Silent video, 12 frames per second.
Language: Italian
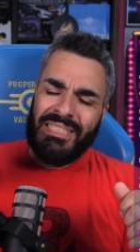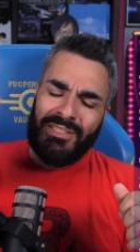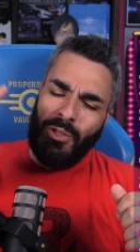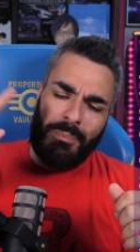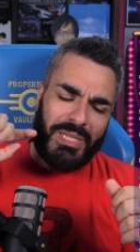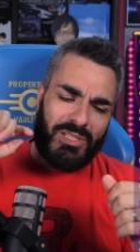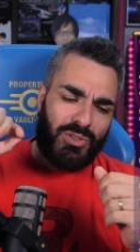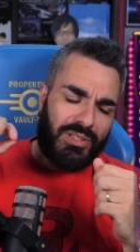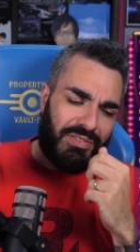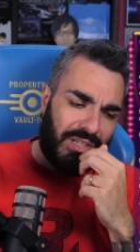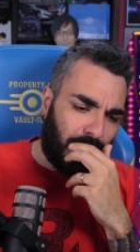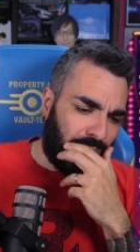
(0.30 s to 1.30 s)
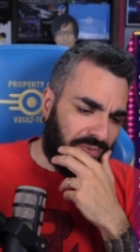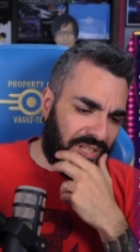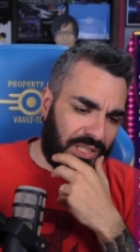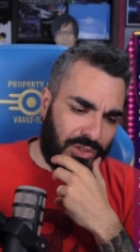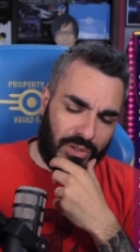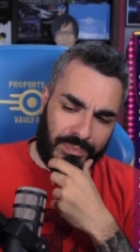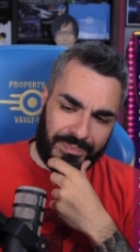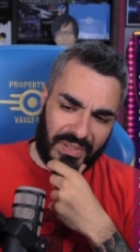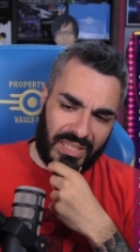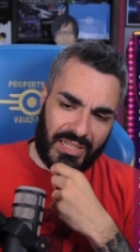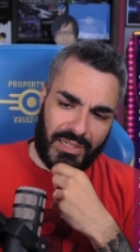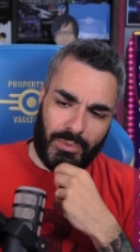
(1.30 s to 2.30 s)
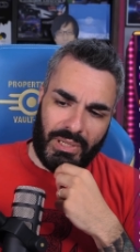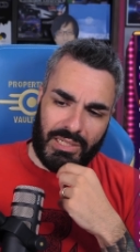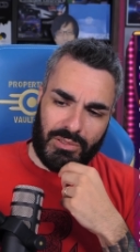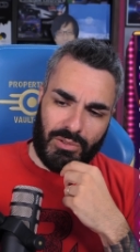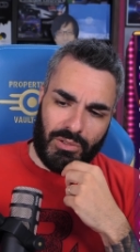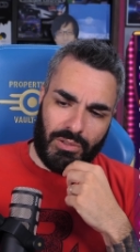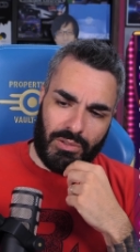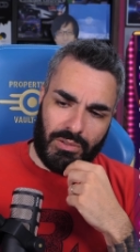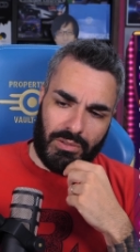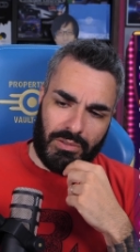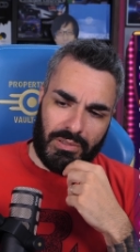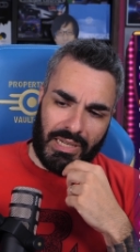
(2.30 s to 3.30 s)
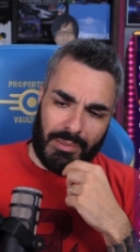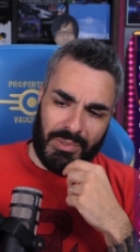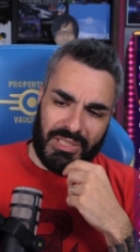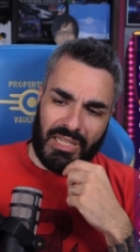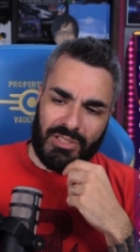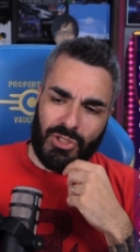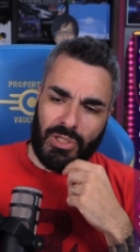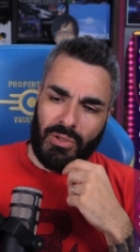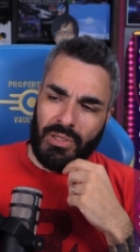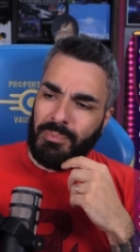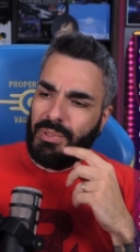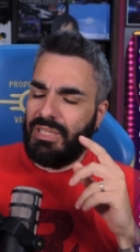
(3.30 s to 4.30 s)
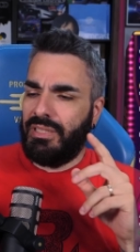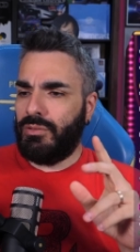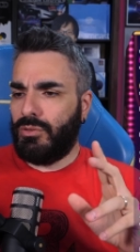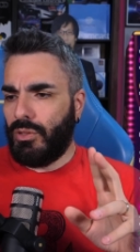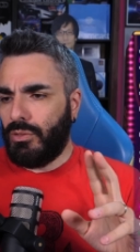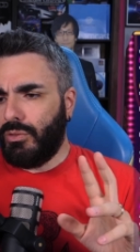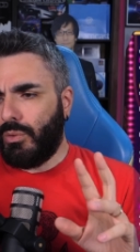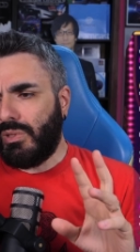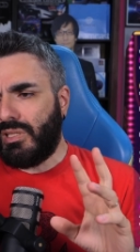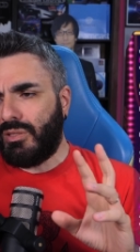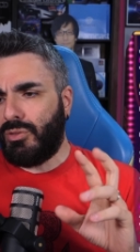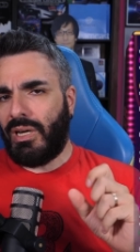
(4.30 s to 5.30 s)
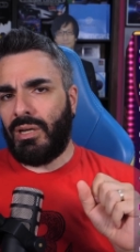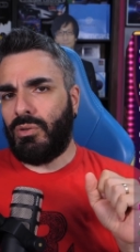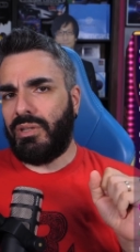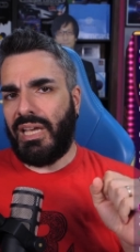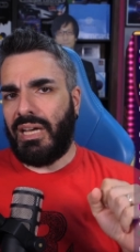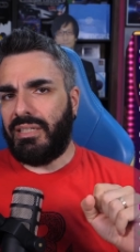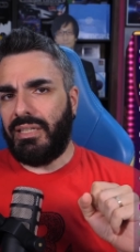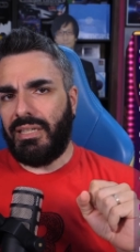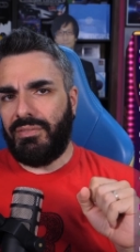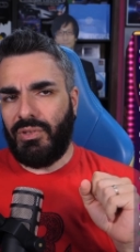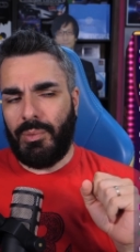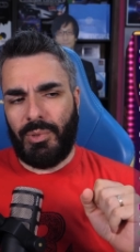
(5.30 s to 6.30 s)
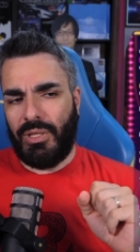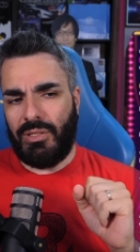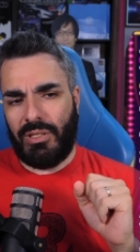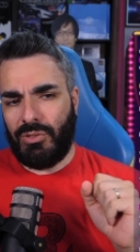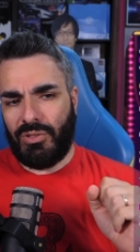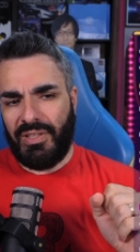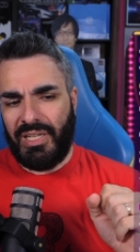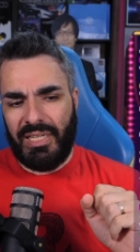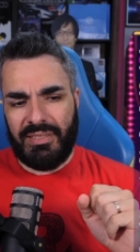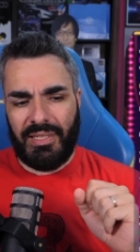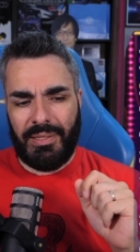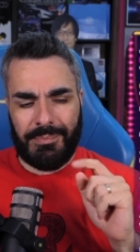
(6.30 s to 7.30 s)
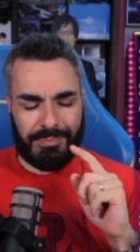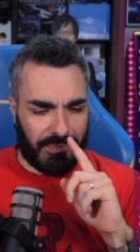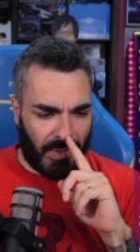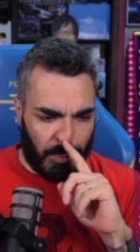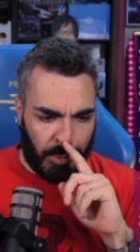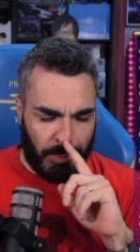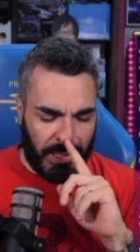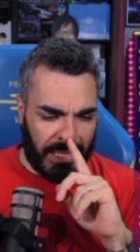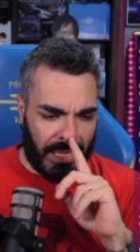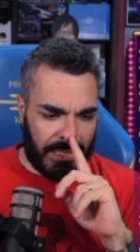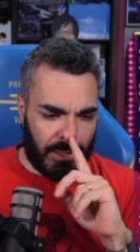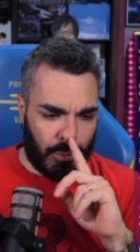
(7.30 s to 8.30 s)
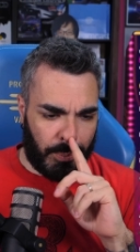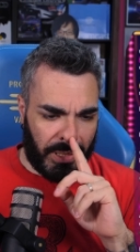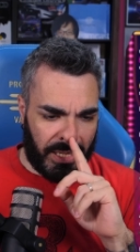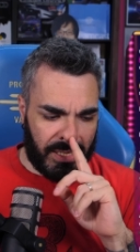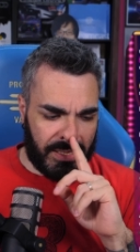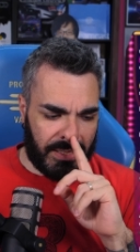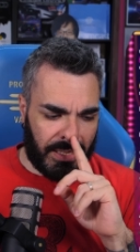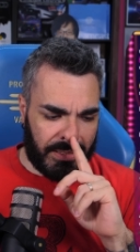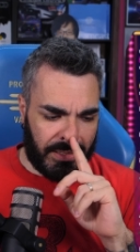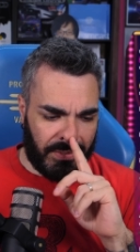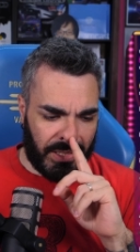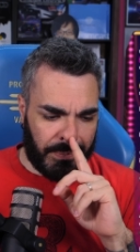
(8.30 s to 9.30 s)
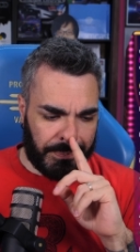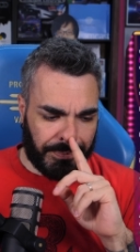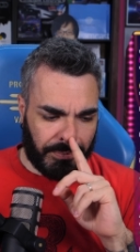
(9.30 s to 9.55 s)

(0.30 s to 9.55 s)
Non penso di fare un video a riguardo l'arbitraggio e le Olimpiadi in toto, queste saranno chiacchiere che voi poi ritroverete pubblicate su Player Inside TV.